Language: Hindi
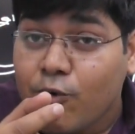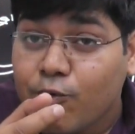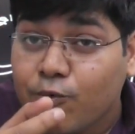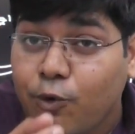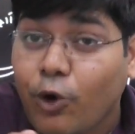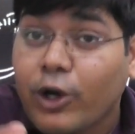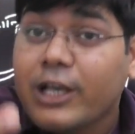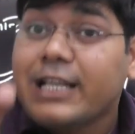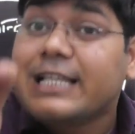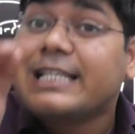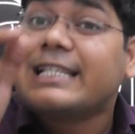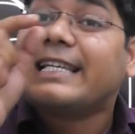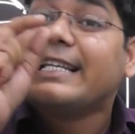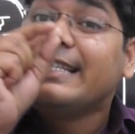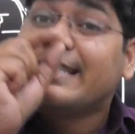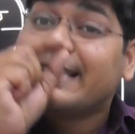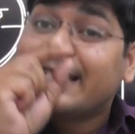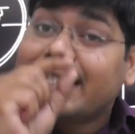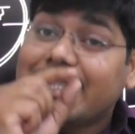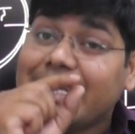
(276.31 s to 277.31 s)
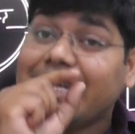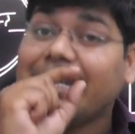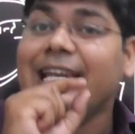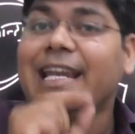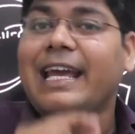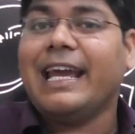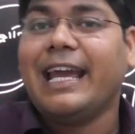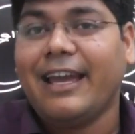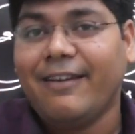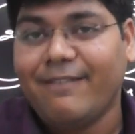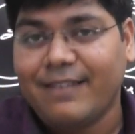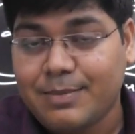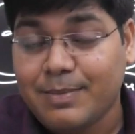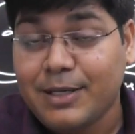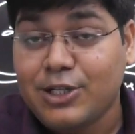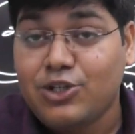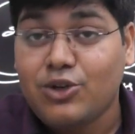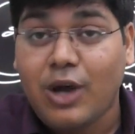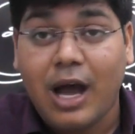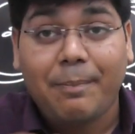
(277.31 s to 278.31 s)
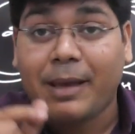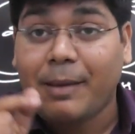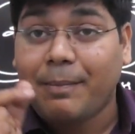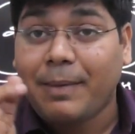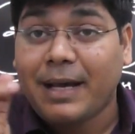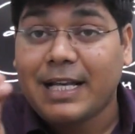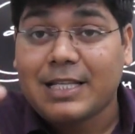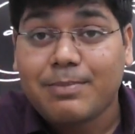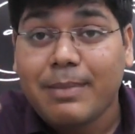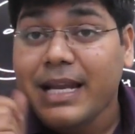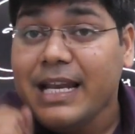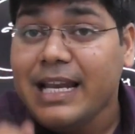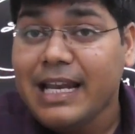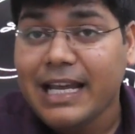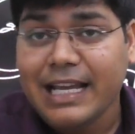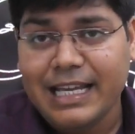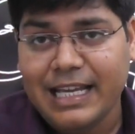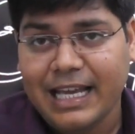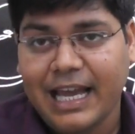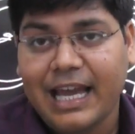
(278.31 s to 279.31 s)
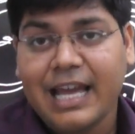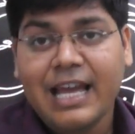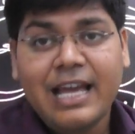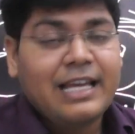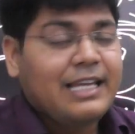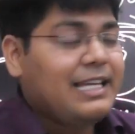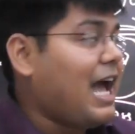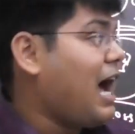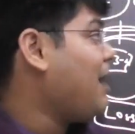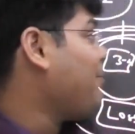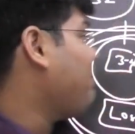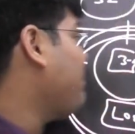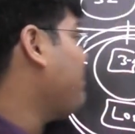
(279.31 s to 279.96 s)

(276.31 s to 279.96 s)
वो स्किल सीखने के एवज में जो आपके पास में नहीं है यहां